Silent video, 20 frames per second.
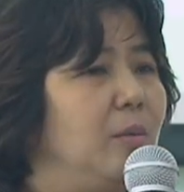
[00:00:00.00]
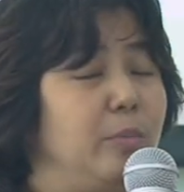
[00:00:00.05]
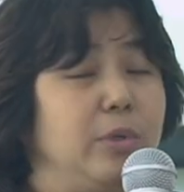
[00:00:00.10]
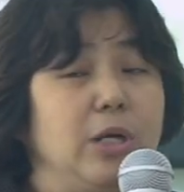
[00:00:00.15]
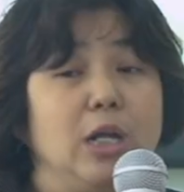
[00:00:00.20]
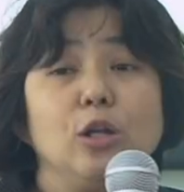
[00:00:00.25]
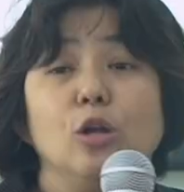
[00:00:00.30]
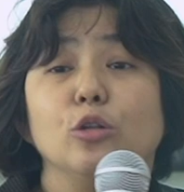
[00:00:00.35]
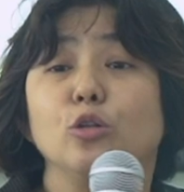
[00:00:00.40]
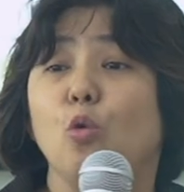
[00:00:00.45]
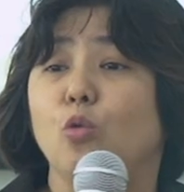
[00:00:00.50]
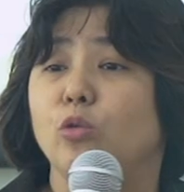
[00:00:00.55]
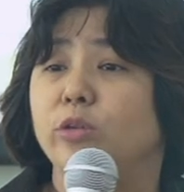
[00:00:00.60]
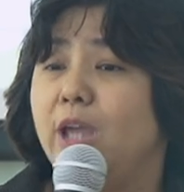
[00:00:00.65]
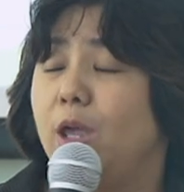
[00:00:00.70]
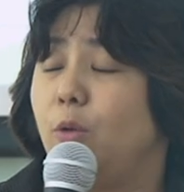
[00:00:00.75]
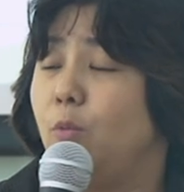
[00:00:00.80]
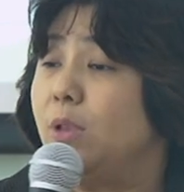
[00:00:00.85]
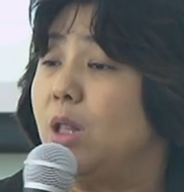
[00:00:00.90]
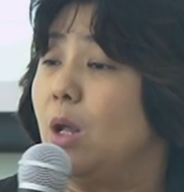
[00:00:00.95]
เพื่อนก็ตก
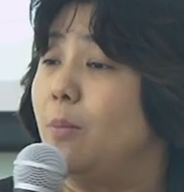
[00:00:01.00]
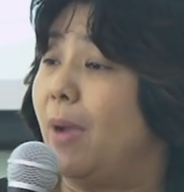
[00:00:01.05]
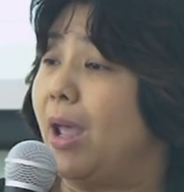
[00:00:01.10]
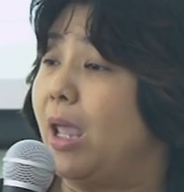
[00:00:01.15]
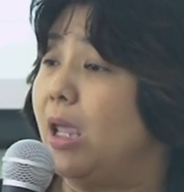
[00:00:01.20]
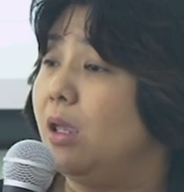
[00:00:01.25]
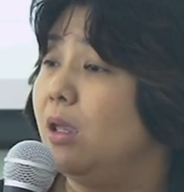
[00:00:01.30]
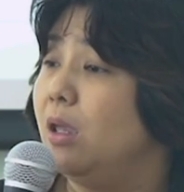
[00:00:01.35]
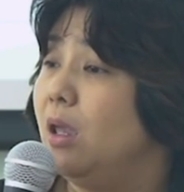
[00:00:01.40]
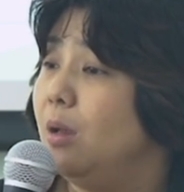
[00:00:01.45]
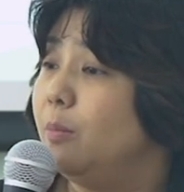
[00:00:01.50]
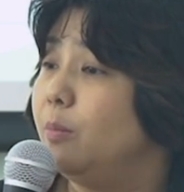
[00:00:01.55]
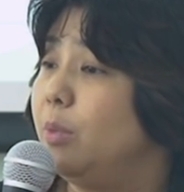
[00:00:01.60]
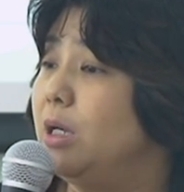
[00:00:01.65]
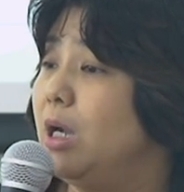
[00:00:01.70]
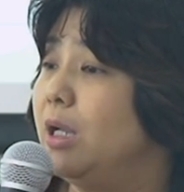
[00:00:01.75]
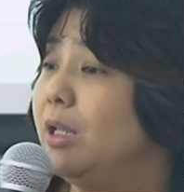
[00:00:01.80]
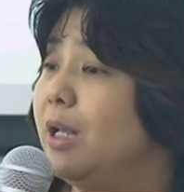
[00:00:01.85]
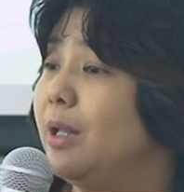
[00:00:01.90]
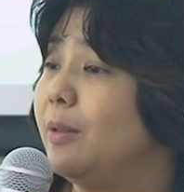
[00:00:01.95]
ใจว่าทำไม
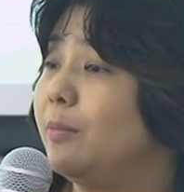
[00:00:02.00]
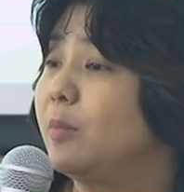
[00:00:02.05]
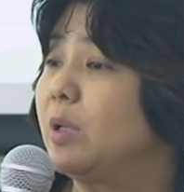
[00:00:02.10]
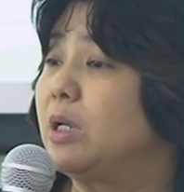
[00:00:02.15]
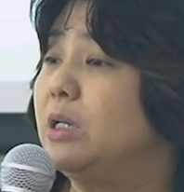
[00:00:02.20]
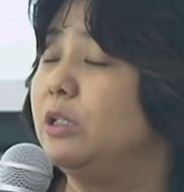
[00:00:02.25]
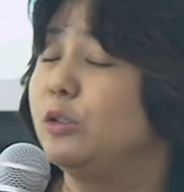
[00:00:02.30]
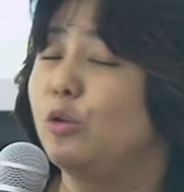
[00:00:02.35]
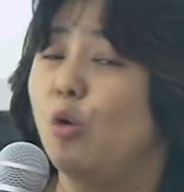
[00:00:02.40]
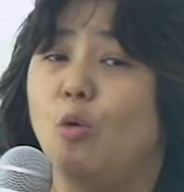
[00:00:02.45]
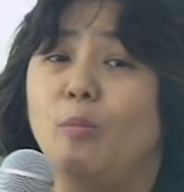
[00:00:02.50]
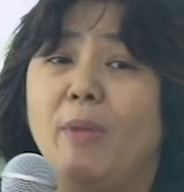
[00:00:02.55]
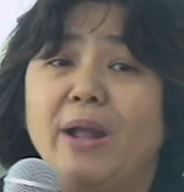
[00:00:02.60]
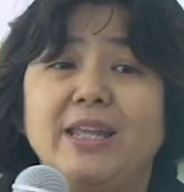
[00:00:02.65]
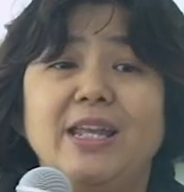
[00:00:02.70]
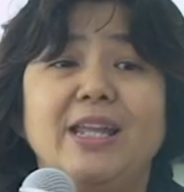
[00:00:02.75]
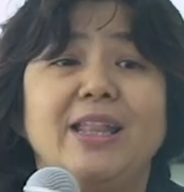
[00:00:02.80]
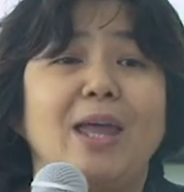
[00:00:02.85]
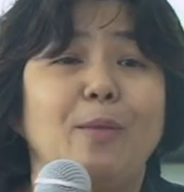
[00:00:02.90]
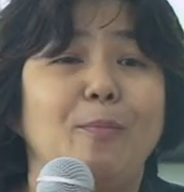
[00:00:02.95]
เพื่อนคือโทรมา
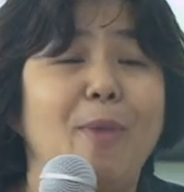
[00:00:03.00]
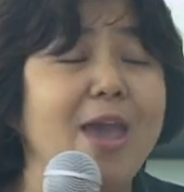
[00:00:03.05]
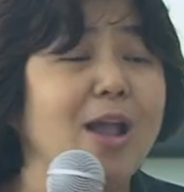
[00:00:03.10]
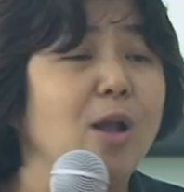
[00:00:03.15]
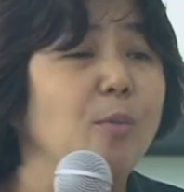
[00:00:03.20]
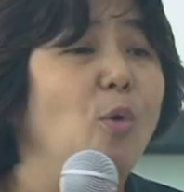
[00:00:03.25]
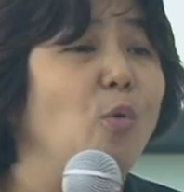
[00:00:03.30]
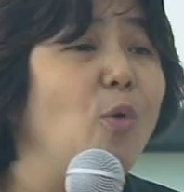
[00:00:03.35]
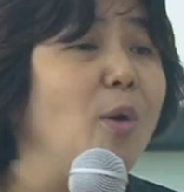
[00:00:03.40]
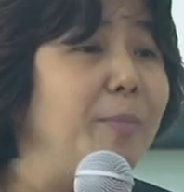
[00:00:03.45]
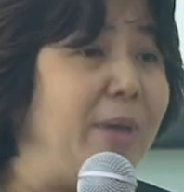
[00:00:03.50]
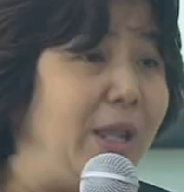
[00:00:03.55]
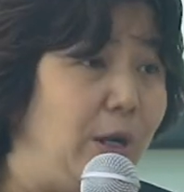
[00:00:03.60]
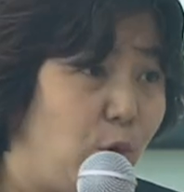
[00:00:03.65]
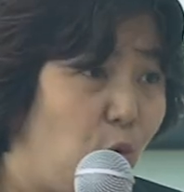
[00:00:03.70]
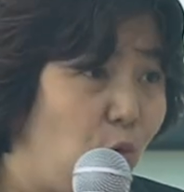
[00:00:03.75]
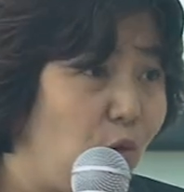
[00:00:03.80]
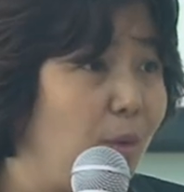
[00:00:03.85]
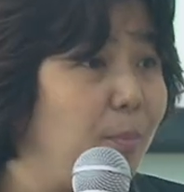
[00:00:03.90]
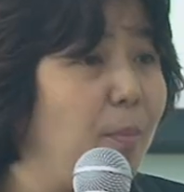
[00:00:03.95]
ทีไรแม่ก็บอกว่าเป็น
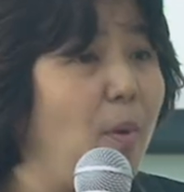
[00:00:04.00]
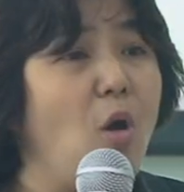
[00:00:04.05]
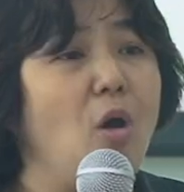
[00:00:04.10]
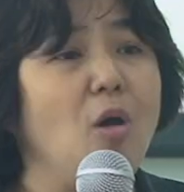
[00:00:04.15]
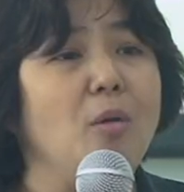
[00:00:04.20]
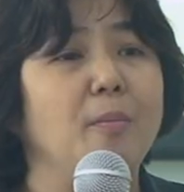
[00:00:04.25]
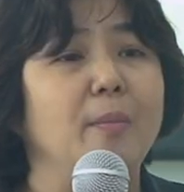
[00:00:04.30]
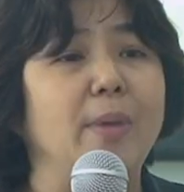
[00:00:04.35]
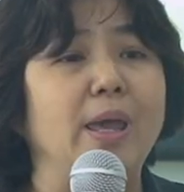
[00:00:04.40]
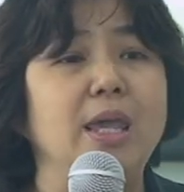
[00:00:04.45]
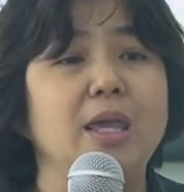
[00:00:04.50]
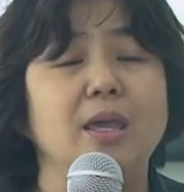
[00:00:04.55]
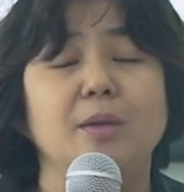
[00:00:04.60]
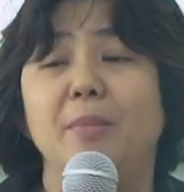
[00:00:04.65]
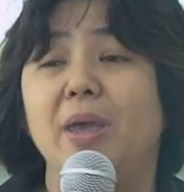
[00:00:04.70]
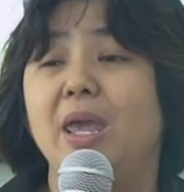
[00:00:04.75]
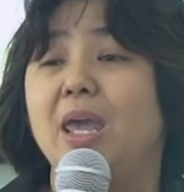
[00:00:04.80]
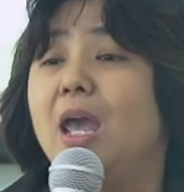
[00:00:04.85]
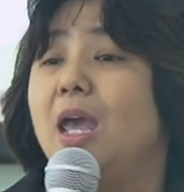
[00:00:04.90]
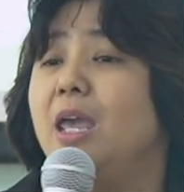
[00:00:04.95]
โรคกระเพาะ
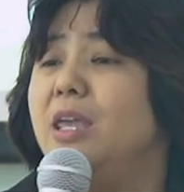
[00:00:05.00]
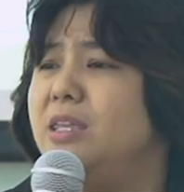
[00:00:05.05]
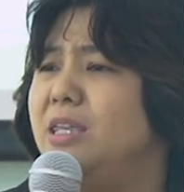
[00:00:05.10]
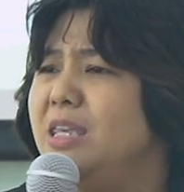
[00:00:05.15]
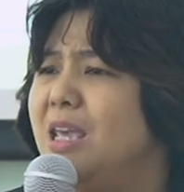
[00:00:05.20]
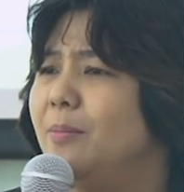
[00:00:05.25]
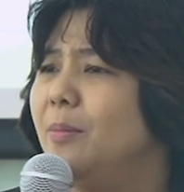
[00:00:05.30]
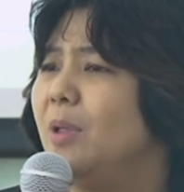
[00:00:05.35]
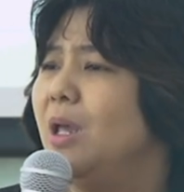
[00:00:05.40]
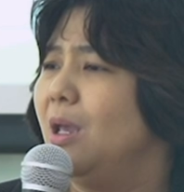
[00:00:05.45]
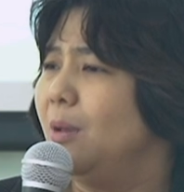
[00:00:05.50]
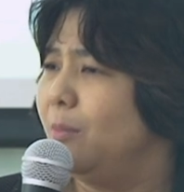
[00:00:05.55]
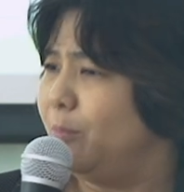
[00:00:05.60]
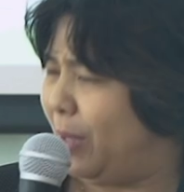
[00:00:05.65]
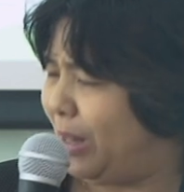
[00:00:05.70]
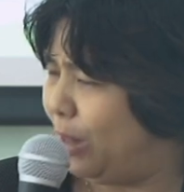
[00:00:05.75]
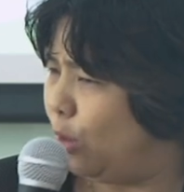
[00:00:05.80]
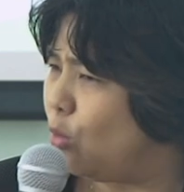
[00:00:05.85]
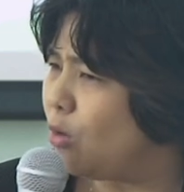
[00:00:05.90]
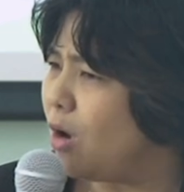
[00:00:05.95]
ไม่ให้เยี่ยม
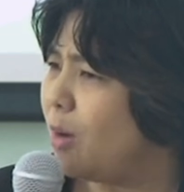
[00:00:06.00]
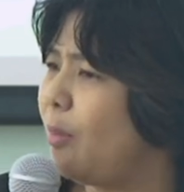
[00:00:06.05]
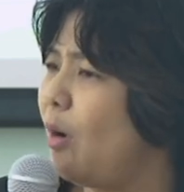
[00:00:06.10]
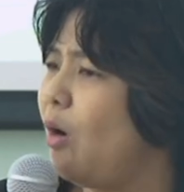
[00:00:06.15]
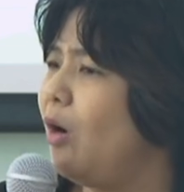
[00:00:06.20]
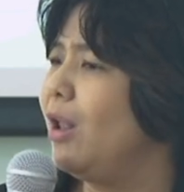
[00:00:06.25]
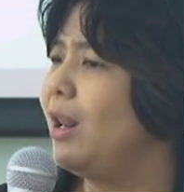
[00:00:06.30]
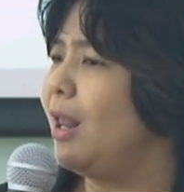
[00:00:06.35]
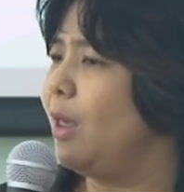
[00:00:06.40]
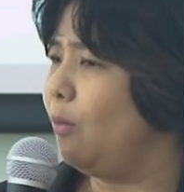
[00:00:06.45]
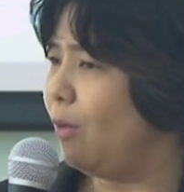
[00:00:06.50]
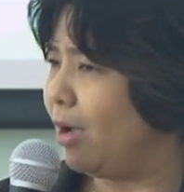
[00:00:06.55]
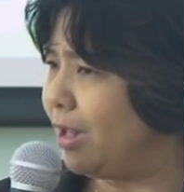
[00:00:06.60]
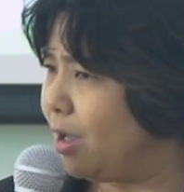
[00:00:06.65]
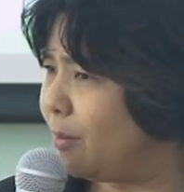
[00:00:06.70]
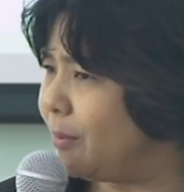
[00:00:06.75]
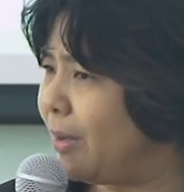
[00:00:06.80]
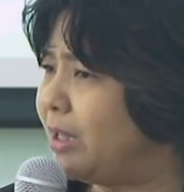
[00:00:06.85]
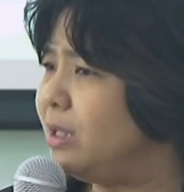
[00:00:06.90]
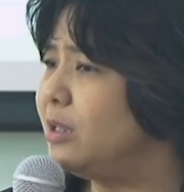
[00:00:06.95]
เป็นโรคกระเพาะอะไรวะ
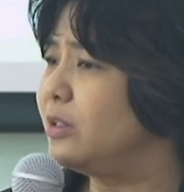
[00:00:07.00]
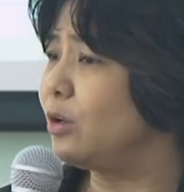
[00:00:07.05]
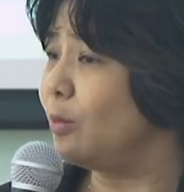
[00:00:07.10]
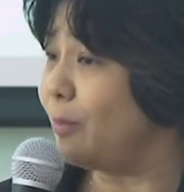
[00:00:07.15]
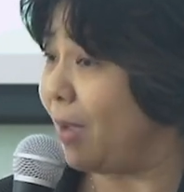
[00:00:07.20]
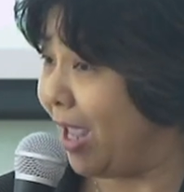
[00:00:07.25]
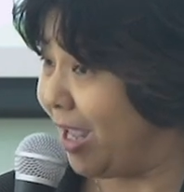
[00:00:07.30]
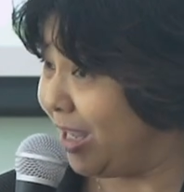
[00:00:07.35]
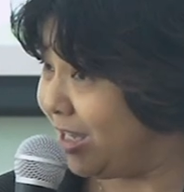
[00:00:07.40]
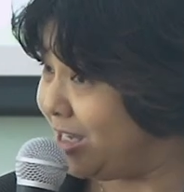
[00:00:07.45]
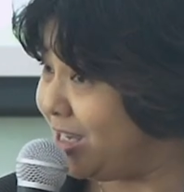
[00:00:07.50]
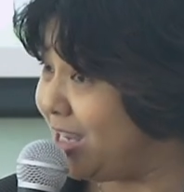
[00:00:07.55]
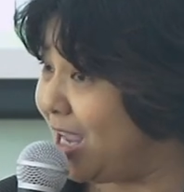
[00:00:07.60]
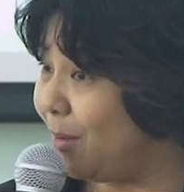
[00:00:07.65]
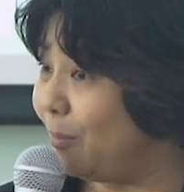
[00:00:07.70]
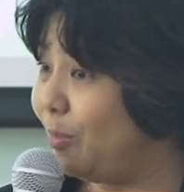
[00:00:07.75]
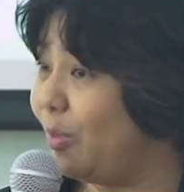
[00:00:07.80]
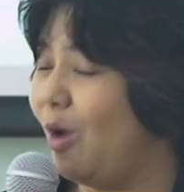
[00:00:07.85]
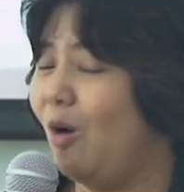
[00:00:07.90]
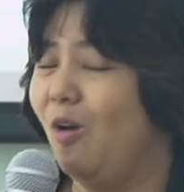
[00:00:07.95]
ทำไมถึงต้องไม่ให้เยี่
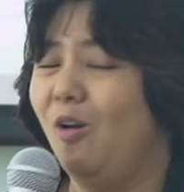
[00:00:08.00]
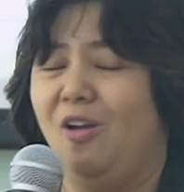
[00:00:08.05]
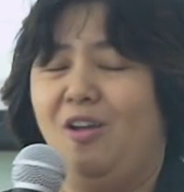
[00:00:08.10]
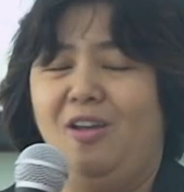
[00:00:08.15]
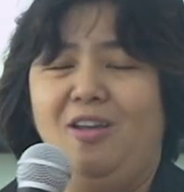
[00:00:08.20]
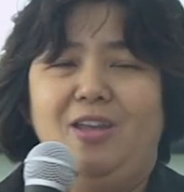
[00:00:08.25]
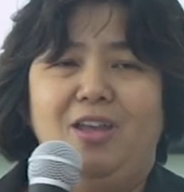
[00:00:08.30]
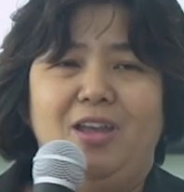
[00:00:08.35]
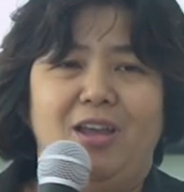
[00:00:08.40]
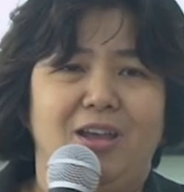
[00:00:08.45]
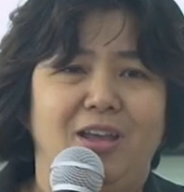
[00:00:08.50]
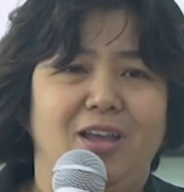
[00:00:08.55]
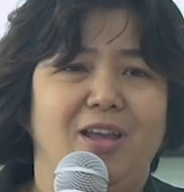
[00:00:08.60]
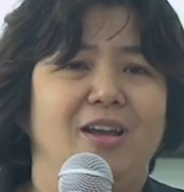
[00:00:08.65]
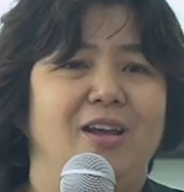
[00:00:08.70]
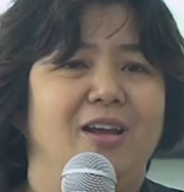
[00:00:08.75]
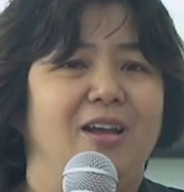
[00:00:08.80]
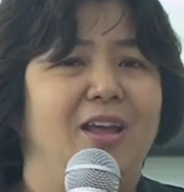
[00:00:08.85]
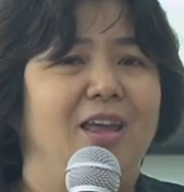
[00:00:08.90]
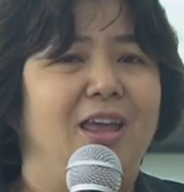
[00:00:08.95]
ยมเนาะ
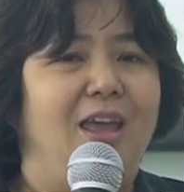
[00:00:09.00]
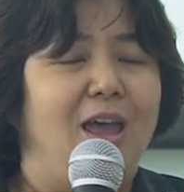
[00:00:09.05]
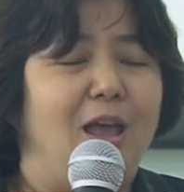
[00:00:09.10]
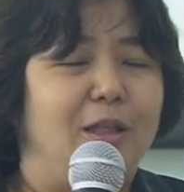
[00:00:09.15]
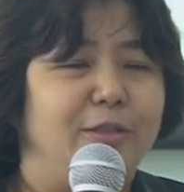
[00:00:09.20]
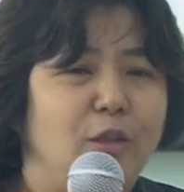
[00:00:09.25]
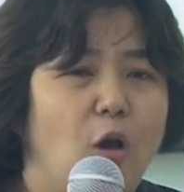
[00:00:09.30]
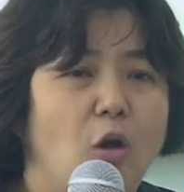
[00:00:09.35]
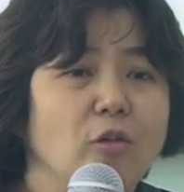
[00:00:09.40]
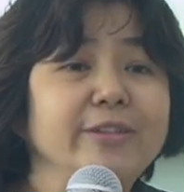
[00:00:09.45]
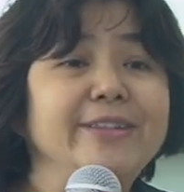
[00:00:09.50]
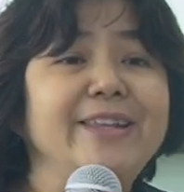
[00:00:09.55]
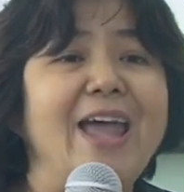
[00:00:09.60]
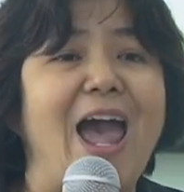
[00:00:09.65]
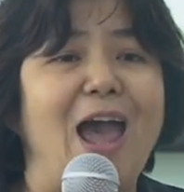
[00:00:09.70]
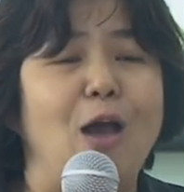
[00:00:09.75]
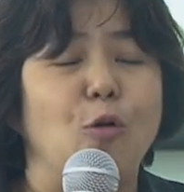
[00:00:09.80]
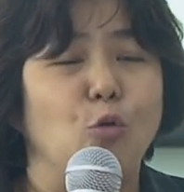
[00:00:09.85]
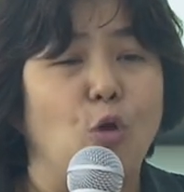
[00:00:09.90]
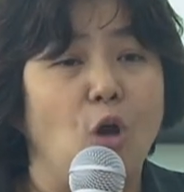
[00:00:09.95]
น้อง
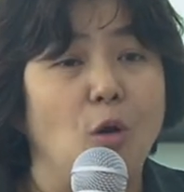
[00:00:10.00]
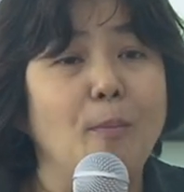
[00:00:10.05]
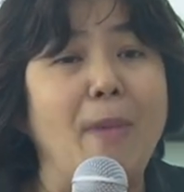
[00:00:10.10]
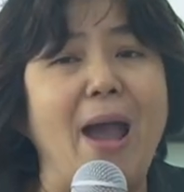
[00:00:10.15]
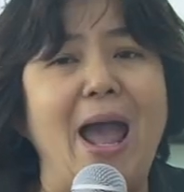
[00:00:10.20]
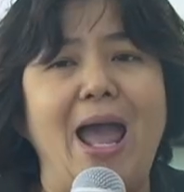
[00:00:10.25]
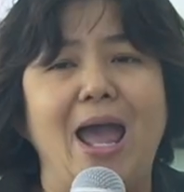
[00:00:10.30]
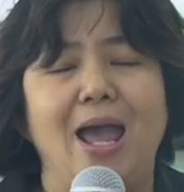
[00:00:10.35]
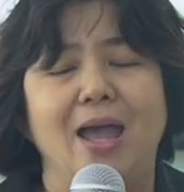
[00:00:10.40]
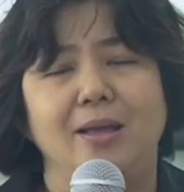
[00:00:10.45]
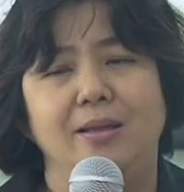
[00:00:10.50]
สาวก็มา